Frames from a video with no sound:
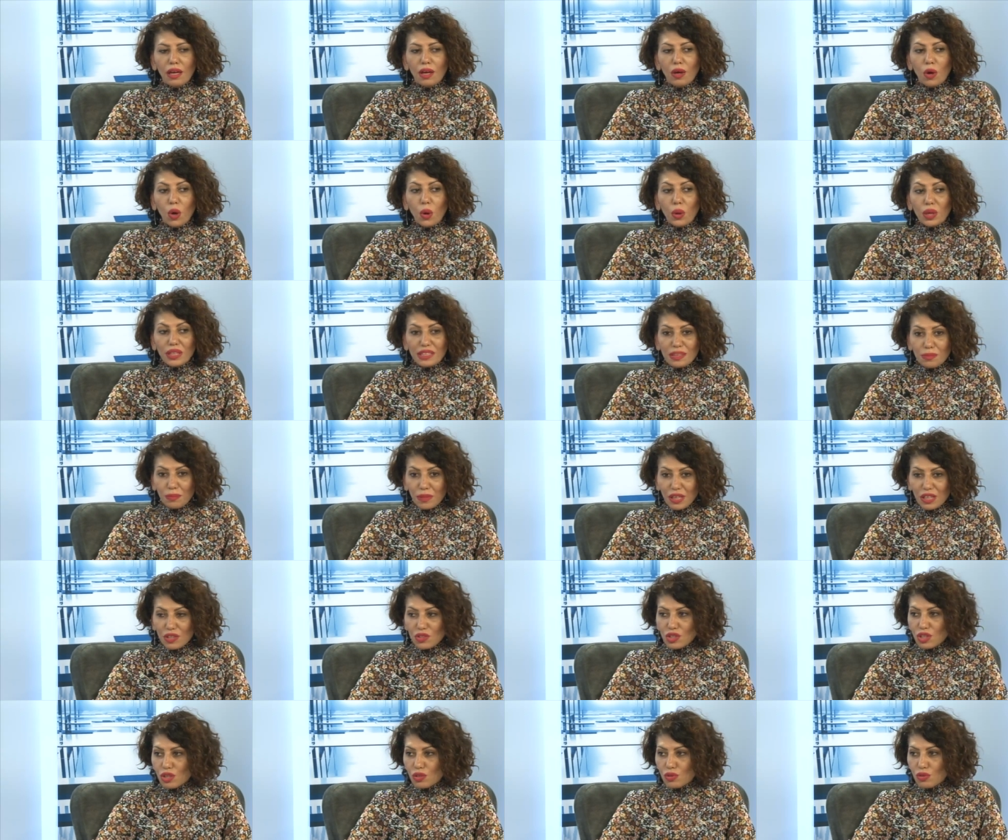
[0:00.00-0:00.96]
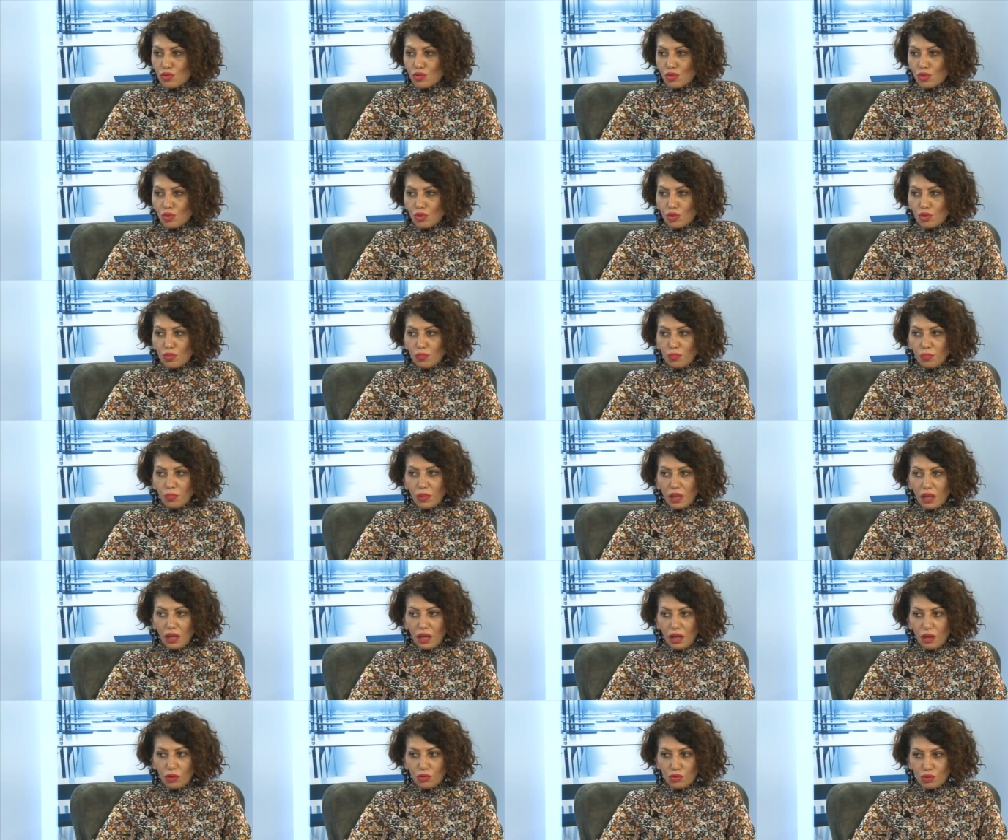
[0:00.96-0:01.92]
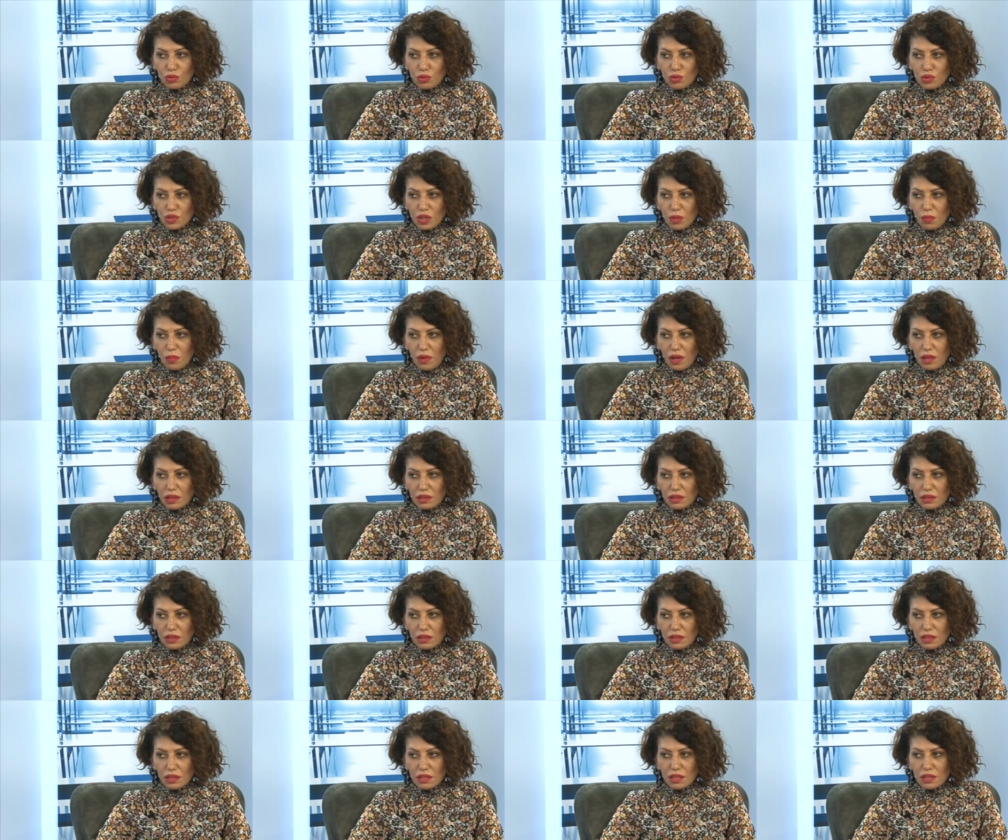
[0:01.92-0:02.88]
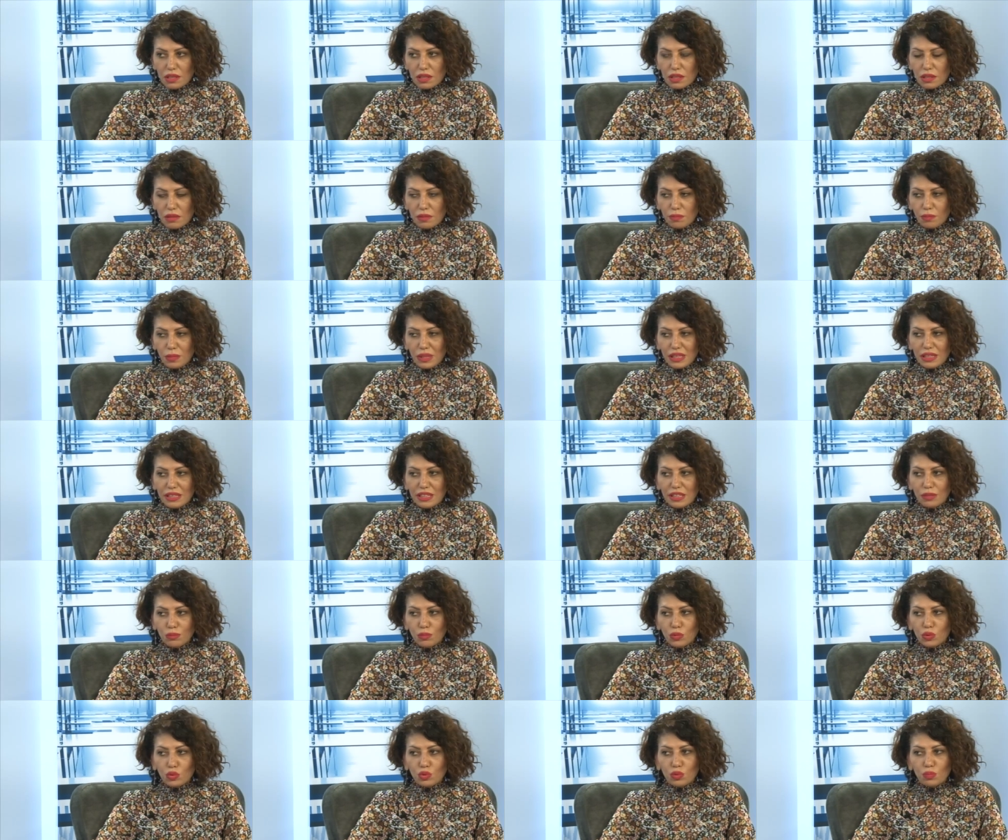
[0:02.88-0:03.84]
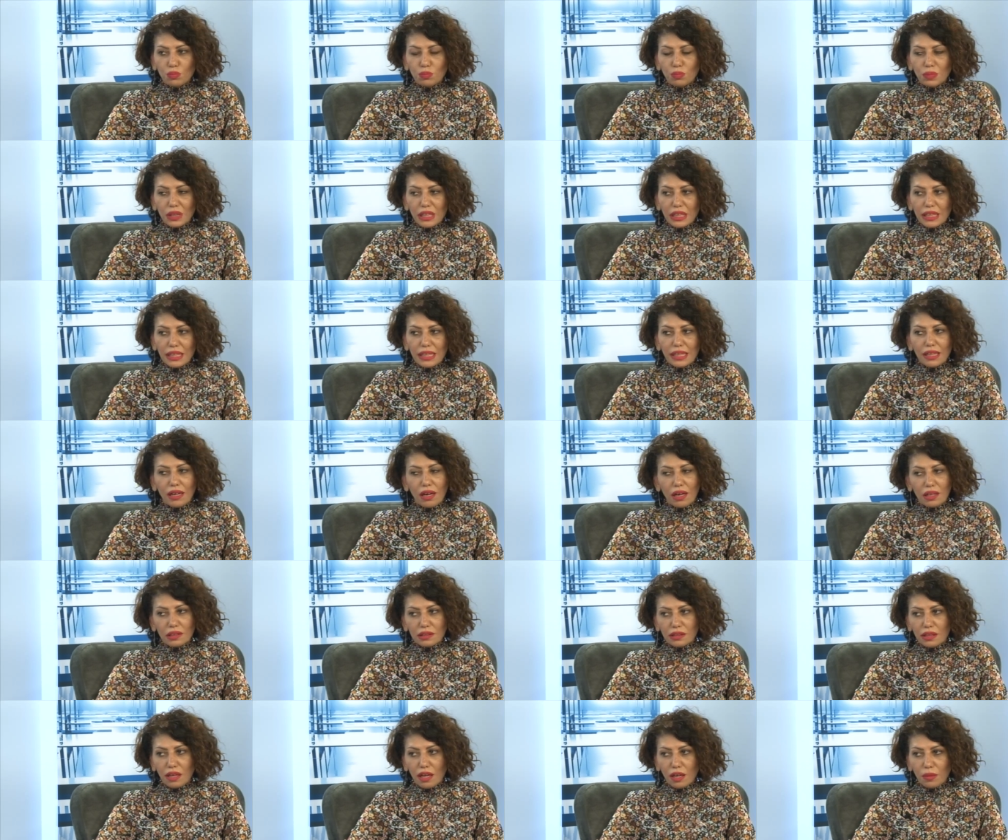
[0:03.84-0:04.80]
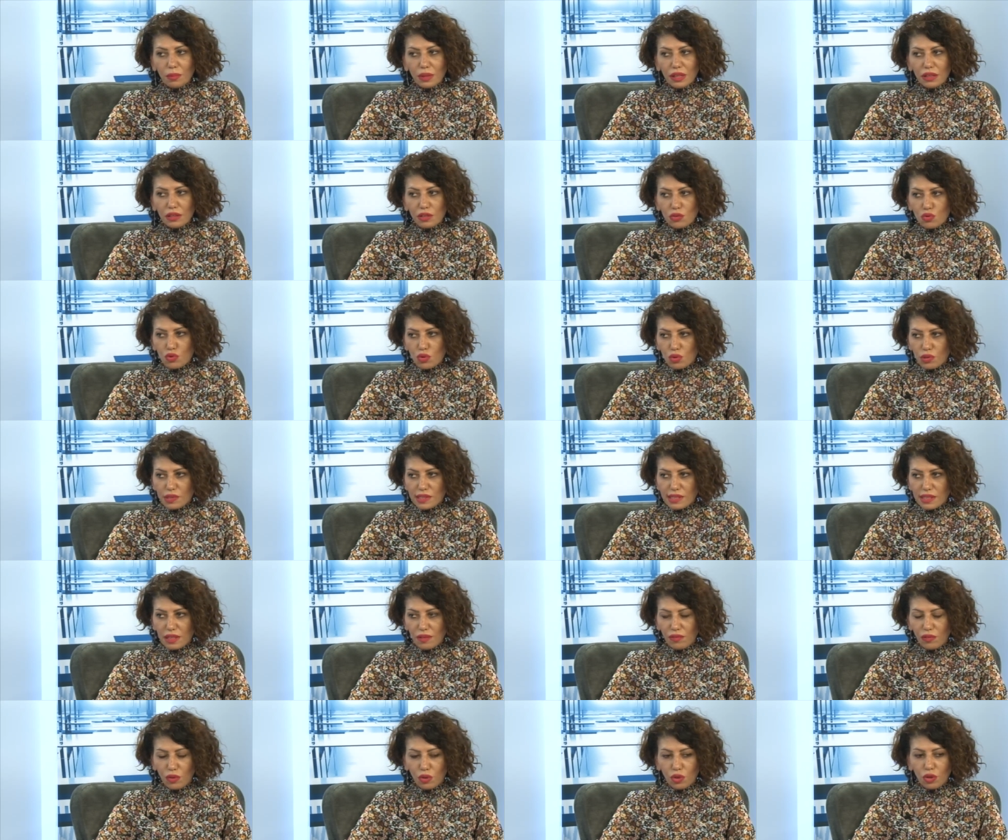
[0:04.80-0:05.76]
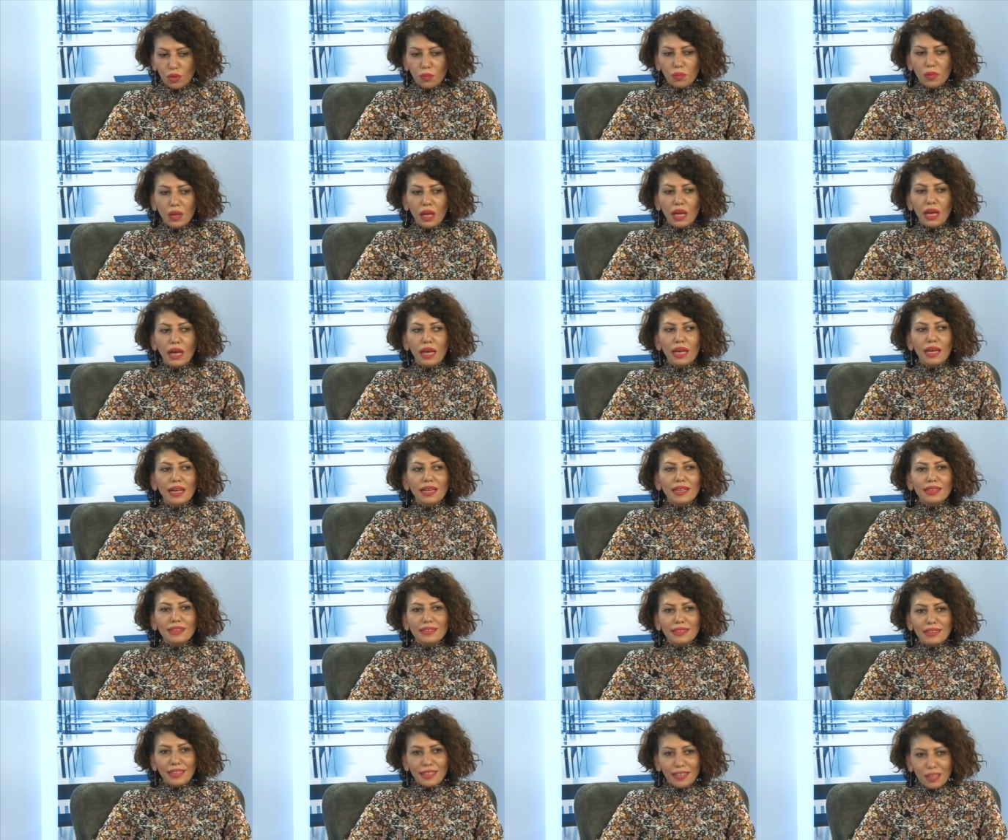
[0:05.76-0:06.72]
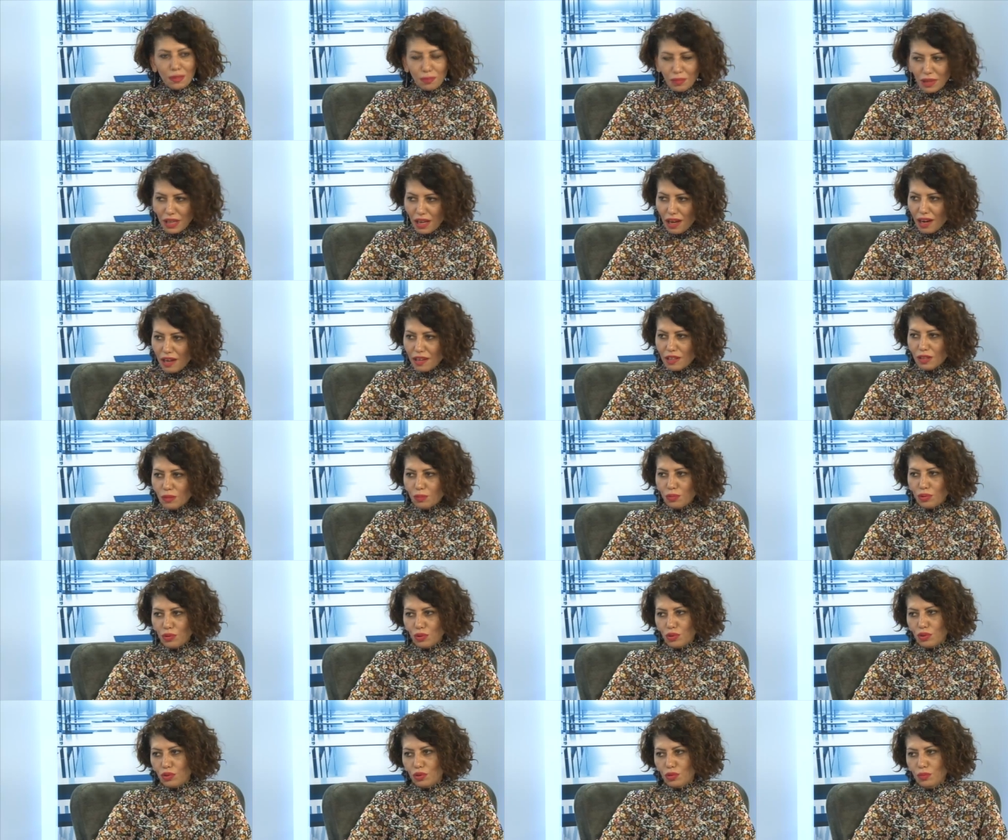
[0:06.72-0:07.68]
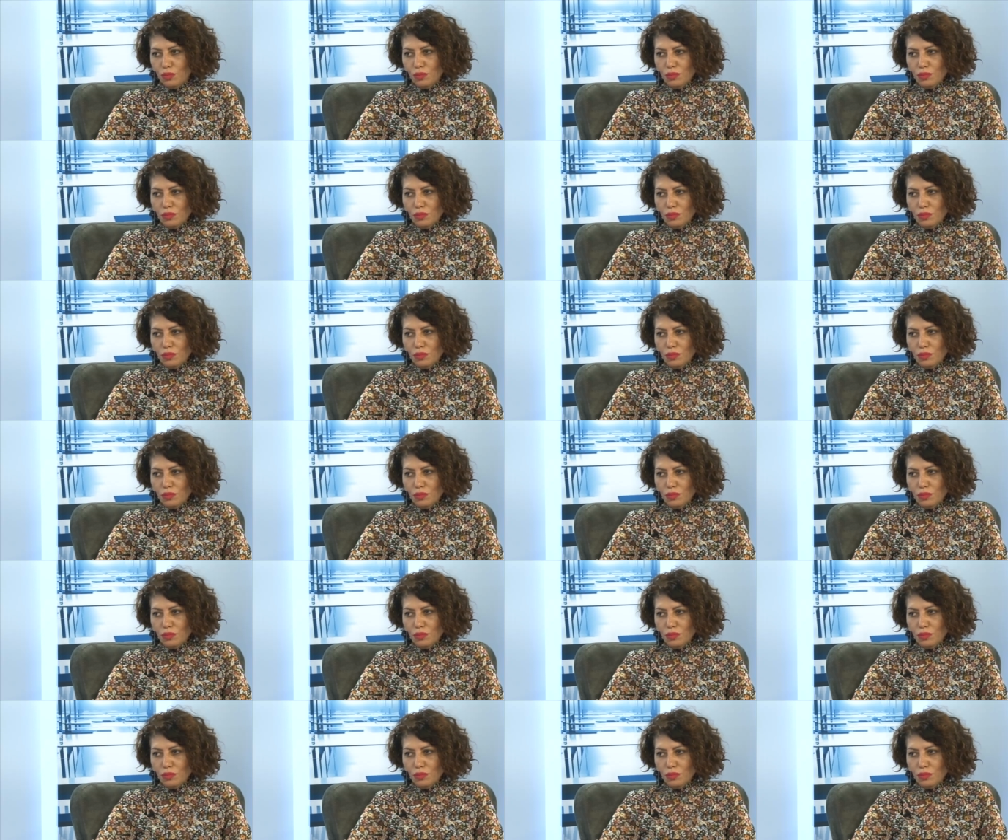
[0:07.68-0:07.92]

Öğretmeye çalışıyorum. Bayağı uzun zamandır bildiğim bütün bilgiyi aktarmayı da çok seviyorum. Hı hı. Terapiler yapıyorum